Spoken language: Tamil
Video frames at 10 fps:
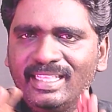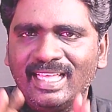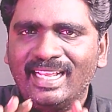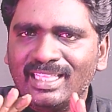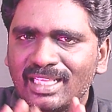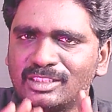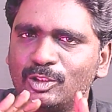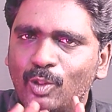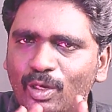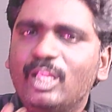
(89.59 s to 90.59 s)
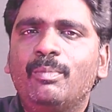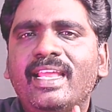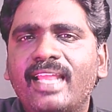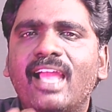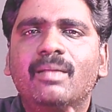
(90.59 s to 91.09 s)
இதை எதை
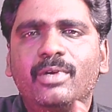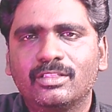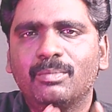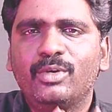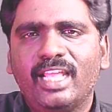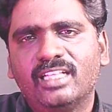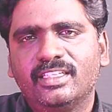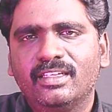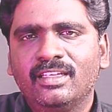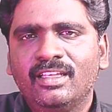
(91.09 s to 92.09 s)
சொல்லியுமே நியாயப்படுத்த முடியாது